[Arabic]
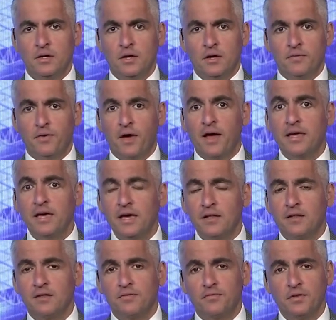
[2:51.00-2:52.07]
فاكيد
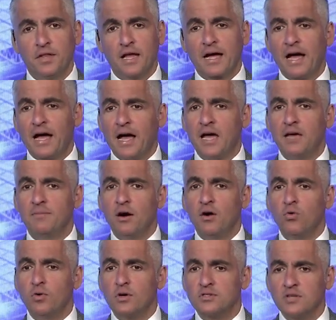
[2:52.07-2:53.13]
في النجاح هيبقى
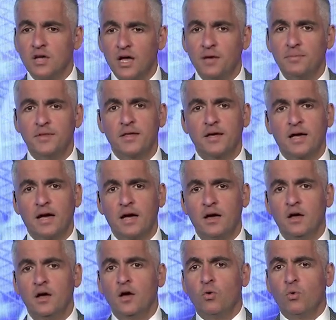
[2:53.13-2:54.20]
هو صاحب النجاح
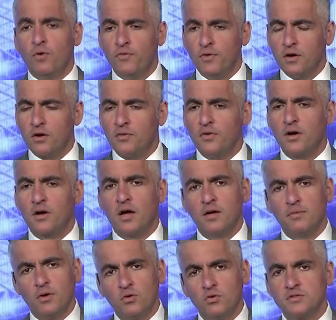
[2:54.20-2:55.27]
وفي الاخفاق
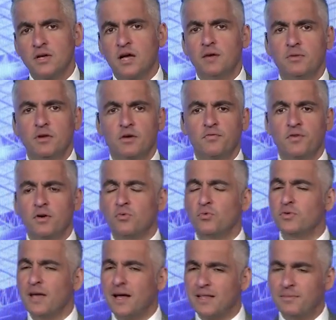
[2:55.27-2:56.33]
هيبقى هو صاحب الاخفاق
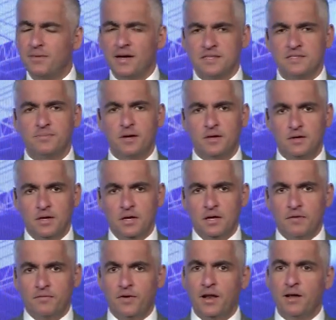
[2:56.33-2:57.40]
ودي هتبقى ازمه
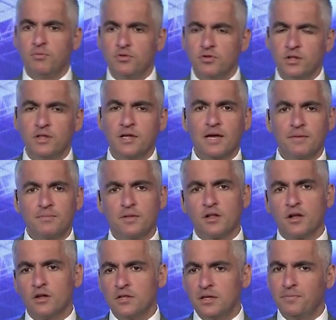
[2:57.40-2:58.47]
فلا بد ان كابتن
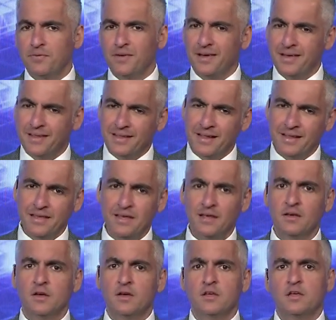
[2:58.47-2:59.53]
خطيب في الحته دي
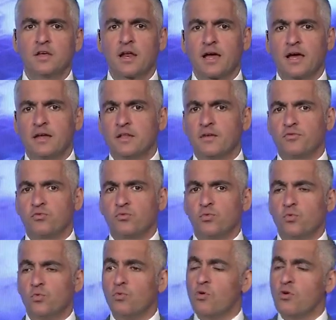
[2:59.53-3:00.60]
يراجع نفسه
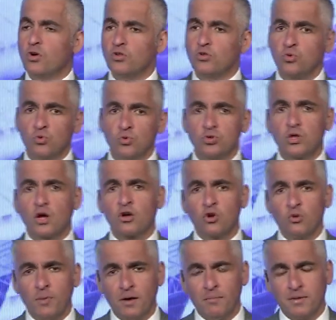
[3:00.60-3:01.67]
وممكن تكون
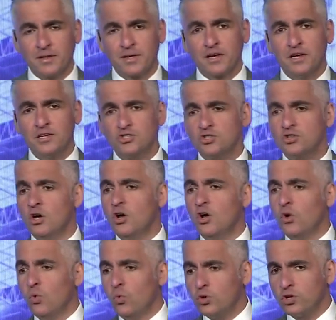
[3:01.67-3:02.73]
تجربه ما نجحتش
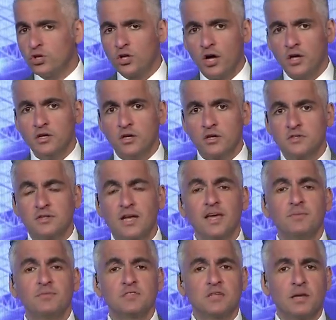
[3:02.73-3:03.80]
وتتغير زي
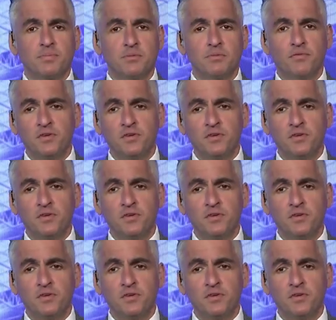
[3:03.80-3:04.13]
بالظبط ما في